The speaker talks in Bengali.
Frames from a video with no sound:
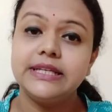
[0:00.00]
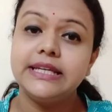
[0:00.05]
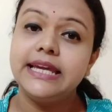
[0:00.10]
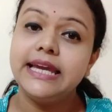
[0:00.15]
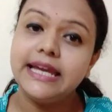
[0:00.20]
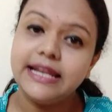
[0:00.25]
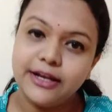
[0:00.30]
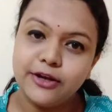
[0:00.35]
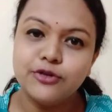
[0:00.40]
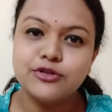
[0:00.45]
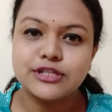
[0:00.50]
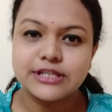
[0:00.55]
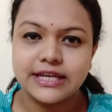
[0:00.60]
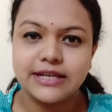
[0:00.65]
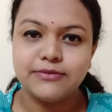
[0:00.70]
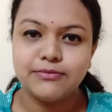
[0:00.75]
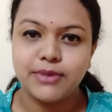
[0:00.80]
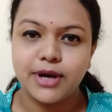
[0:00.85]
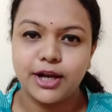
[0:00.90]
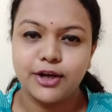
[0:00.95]
খেলেও
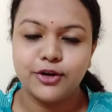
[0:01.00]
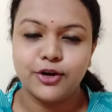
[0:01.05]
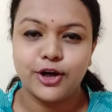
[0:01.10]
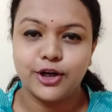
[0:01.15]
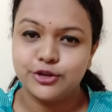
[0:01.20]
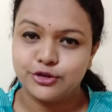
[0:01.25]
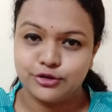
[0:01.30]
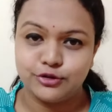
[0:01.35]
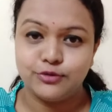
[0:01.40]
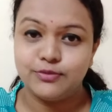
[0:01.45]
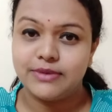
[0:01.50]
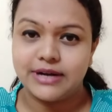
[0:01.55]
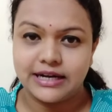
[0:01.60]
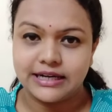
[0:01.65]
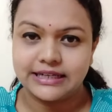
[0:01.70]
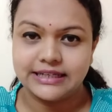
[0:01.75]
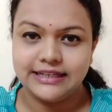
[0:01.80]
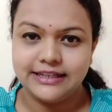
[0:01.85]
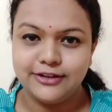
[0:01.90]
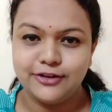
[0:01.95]
স্কিন ভালো হয় শুধু
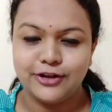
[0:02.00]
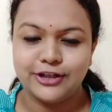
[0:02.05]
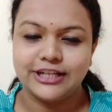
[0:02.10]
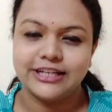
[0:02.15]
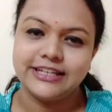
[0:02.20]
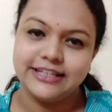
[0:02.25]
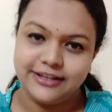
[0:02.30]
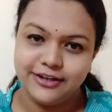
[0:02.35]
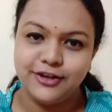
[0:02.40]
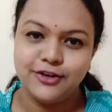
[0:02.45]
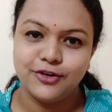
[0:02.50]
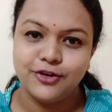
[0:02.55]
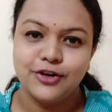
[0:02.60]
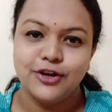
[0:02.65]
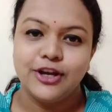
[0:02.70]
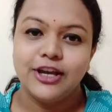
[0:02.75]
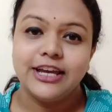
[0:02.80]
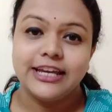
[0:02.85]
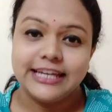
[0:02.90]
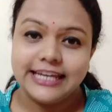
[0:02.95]
মাখলেই হয় না খেলেও
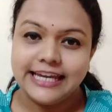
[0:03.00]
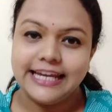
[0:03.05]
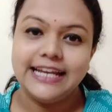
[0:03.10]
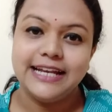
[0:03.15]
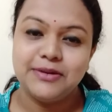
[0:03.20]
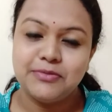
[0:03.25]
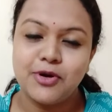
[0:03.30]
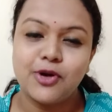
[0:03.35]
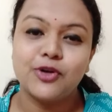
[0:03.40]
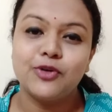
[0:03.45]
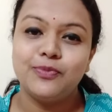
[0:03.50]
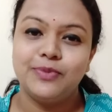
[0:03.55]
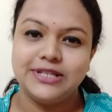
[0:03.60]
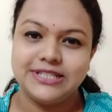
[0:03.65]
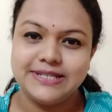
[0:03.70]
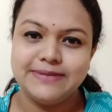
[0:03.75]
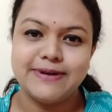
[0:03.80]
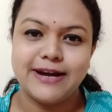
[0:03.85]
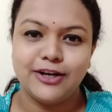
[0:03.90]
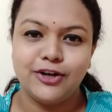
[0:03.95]
খেলে বরং
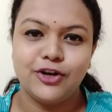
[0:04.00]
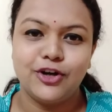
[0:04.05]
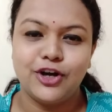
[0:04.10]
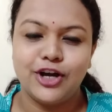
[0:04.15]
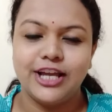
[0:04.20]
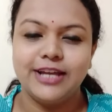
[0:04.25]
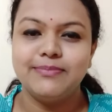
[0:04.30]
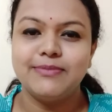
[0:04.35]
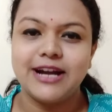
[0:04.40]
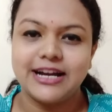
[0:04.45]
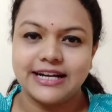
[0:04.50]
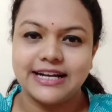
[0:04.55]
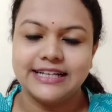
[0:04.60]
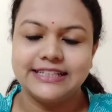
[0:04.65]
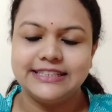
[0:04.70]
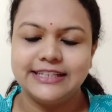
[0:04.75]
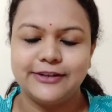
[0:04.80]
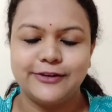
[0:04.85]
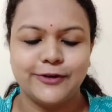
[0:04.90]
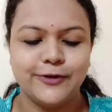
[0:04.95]
বেশি ভালো হয় মাখার
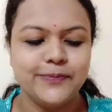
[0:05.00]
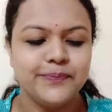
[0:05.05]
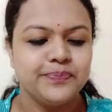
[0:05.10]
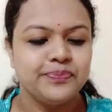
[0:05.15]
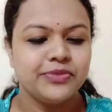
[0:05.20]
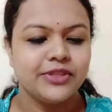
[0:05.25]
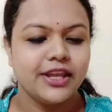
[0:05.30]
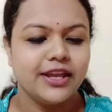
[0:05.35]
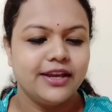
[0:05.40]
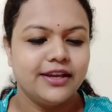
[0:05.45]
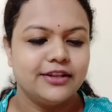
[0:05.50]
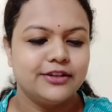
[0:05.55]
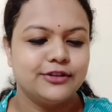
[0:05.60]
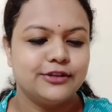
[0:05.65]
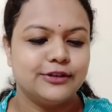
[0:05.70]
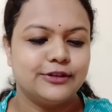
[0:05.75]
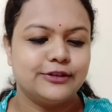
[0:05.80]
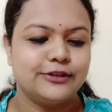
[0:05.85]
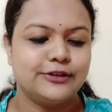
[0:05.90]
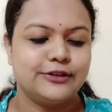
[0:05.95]
থেকেও
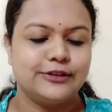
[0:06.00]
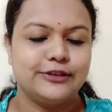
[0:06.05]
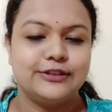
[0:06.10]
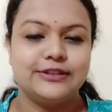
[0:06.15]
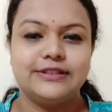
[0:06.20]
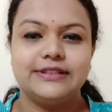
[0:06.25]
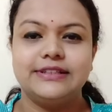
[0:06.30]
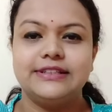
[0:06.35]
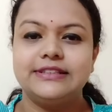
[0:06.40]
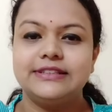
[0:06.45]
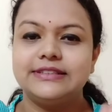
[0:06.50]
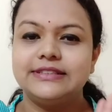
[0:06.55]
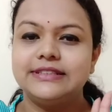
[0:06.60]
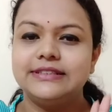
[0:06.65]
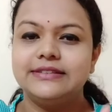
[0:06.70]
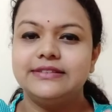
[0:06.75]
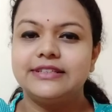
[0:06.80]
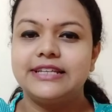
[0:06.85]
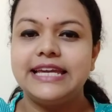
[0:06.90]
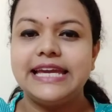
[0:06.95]
তো
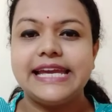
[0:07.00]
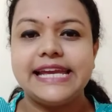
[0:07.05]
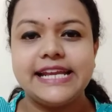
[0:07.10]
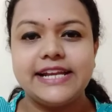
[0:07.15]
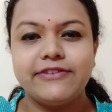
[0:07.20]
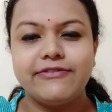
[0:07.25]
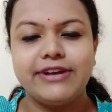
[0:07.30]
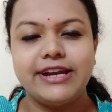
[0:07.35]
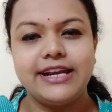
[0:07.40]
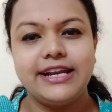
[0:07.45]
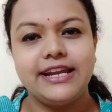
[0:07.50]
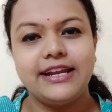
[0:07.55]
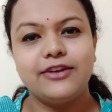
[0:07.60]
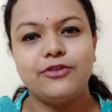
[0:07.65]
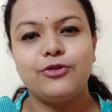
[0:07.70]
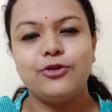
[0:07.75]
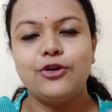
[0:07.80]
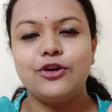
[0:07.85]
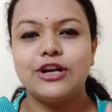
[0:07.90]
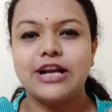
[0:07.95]
কি
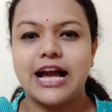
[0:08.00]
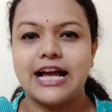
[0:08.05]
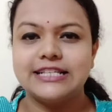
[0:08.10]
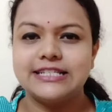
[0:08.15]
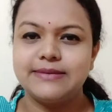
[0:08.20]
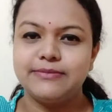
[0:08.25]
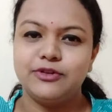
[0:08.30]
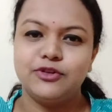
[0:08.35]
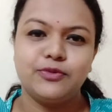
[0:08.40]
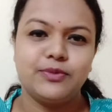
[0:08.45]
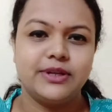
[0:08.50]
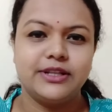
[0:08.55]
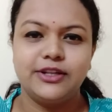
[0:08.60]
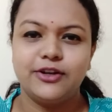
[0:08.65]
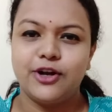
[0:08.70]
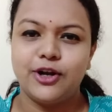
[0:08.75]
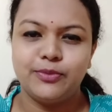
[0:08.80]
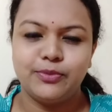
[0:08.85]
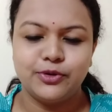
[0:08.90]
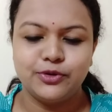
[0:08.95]
ইনগ্রিডিয়েন্টগুলোর কাজ আমি তোমাদের
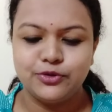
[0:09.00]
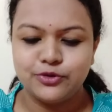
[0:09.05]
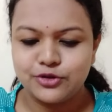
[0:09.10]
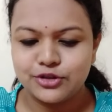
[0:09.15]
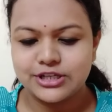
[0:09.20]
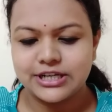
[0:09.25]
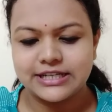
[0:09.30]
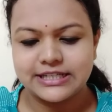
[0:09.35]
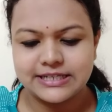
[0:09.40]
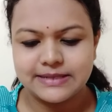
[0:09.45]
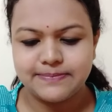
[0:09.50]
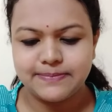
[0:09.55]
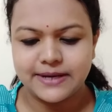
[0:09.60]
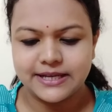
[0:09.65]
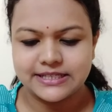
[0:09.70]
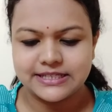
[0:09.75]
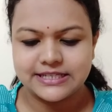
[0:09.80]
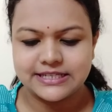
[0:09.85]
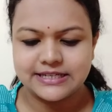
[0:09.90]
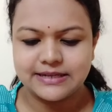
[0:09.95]
অল্প দুটো চারটে
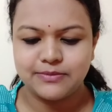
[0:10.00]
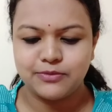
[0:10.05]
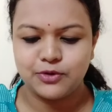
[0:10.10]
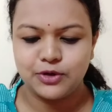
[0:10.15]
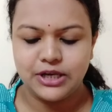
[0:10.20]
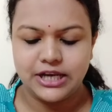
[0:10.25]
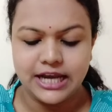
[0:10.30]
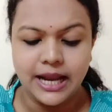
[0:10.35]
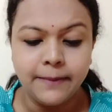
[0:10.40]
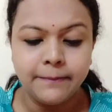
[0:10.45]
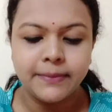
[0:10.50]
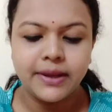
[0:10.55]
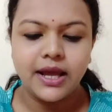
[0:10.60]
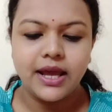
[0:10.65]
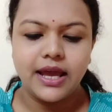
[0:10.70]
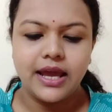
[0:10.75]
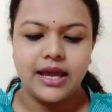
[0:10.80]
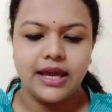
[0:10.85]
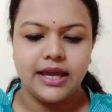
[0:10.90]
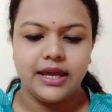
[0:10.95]
পাঁচটা বললাম
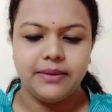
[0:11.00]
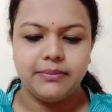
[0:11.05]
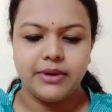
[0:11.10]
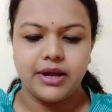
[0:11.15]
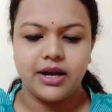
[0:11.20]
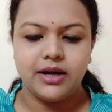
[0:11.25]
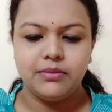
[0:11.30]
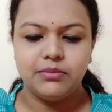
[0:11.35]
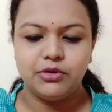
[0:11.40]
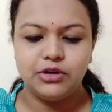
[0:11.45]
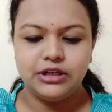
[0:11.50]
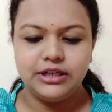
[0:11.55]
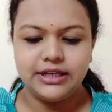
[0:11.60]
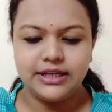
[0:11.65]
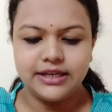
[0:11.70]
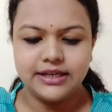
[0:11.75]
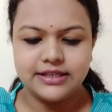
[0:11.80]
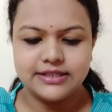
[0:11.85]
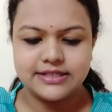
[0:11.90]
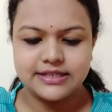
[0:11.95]
এবার বলি
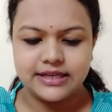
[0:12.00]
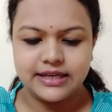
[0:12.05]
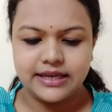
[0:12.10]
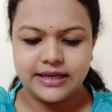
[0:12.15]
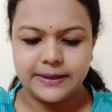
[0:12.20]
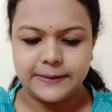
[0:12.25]
যে